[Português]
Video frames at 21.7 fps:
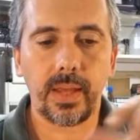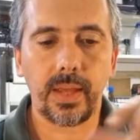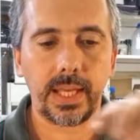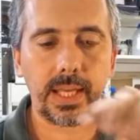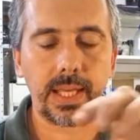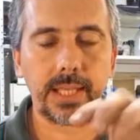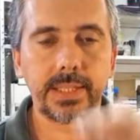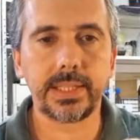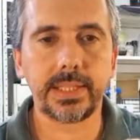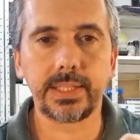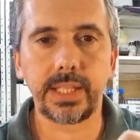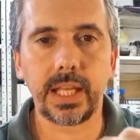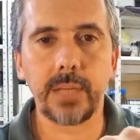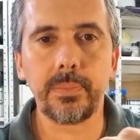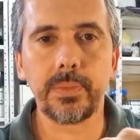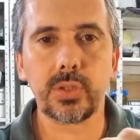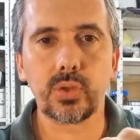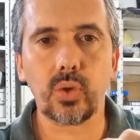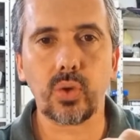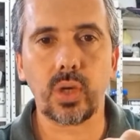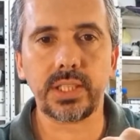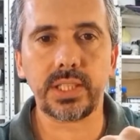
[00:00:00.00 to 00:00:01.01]
E esses
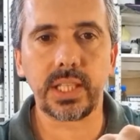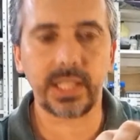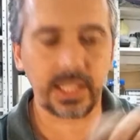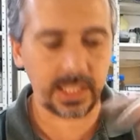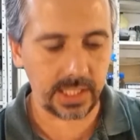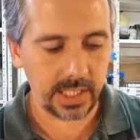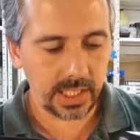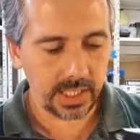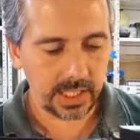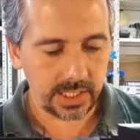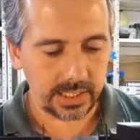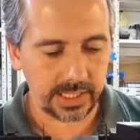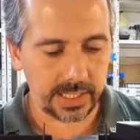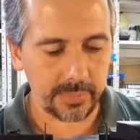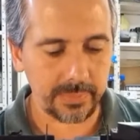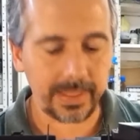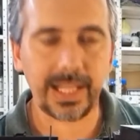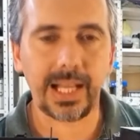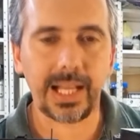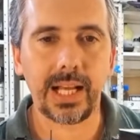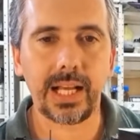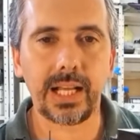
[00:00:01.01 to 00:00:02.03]
termistores aqui.
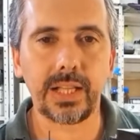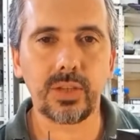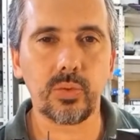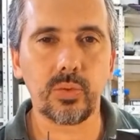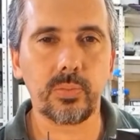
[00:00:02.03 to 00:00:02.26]
Lembra lá no